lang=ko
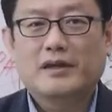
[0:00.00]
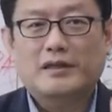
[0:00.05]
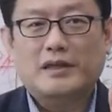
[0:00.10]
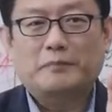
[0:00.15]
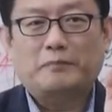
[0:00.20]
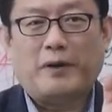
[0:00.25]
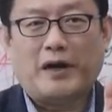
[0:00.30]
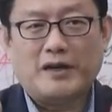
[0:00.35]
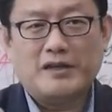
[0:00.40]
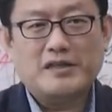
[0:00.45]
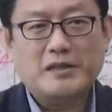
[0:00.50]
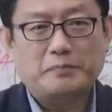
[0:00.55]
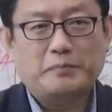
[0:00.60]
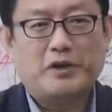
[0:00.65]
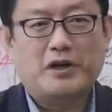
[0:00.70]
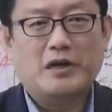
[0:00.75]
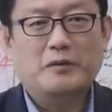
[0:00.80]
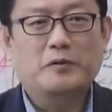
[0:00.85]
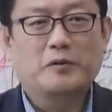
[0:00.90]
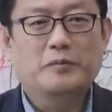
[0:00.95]
근데
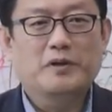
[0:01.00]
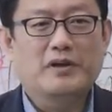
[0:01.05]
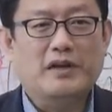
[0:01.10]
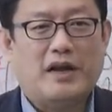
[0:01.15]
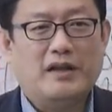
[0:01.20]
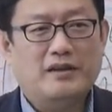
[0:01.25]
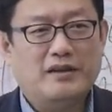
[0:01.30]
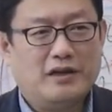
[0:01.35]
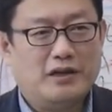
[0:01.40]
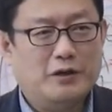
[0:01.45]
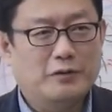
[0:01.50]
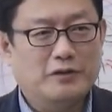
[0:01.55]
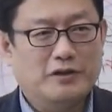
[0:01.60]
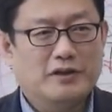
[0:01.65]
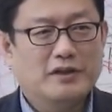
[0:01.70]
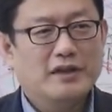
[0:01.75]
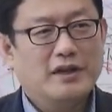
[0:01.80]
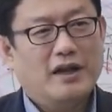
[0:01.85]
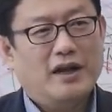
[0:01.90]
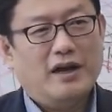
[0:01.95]
바리새파를 보면 안타까운
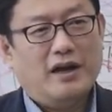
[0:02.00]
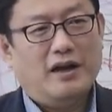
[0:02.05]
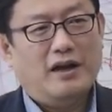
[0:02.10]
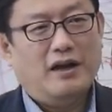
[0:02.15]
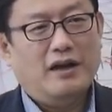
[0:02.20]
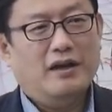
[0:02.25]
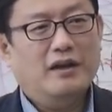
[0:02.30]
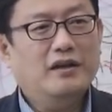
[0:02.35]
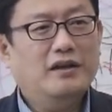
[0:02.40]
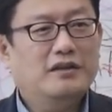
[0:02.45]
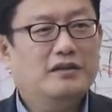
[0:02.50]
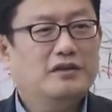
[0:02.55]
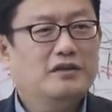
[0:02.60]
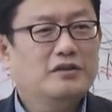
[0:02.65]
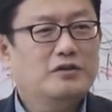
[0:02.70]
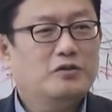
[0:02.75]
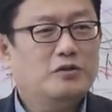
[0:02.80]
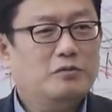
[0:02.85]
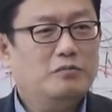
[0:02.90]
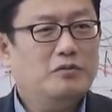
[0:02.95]
거예요. 아,
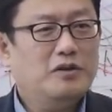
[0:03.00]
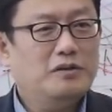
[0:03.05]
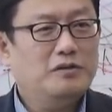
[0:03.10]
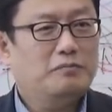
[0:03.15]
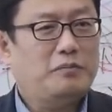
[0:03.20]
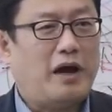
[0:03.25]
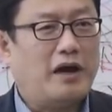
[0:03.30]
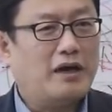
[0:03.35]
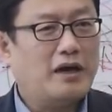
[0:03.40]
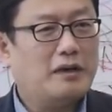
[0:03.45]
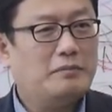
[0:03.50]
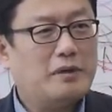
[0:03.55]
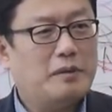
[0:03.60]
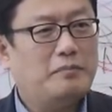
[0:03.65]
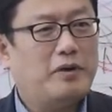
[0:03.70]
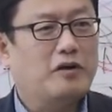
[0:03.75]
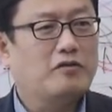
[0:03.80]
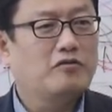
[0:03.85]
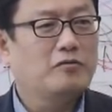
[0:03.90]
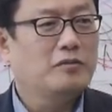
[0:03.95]
얘네들은 좀만
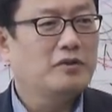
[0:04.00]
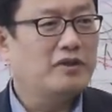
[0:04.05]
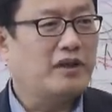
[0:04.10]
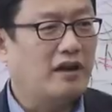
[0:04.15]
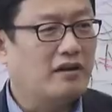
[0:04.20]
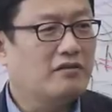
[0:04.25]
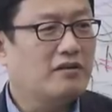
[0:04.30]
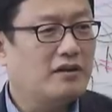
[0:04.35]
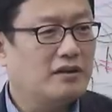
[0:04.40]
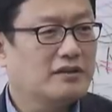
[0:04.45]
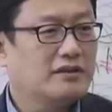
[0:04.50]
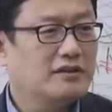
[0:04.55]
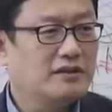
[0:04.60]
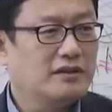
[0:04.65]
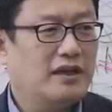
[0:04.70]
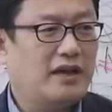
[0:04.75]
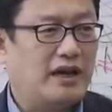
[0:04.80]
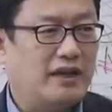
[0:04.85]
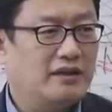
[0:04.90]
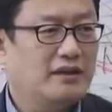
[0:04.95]
방향만 바꾸면 될 것
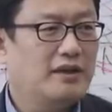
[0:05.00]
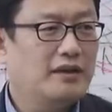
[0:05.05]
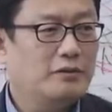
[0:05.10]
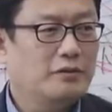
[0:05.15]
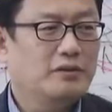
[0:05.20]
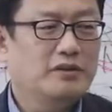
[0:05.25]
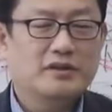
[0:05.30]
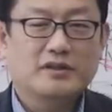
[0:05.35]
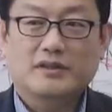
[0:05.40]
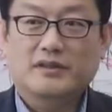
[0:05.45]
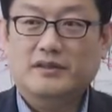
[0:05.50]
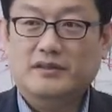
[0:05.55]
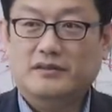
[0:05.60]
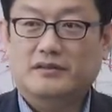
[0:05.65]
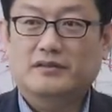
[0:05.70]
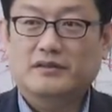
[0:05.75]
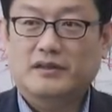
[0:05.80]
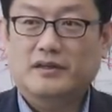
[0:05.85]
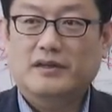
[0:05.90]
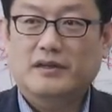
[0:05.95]
같은데 안 되고 있는
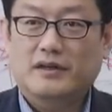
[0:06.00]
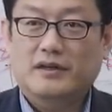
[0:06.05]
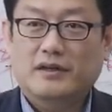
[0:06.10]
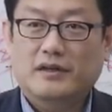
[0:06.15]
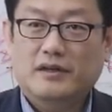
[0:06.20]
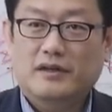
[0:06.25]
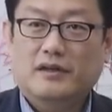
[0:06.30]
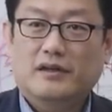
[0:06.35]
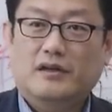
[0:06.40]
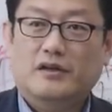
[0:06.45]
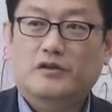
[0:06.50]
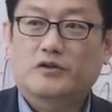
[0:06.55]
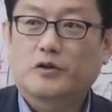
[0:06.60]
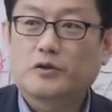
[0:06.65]
이거.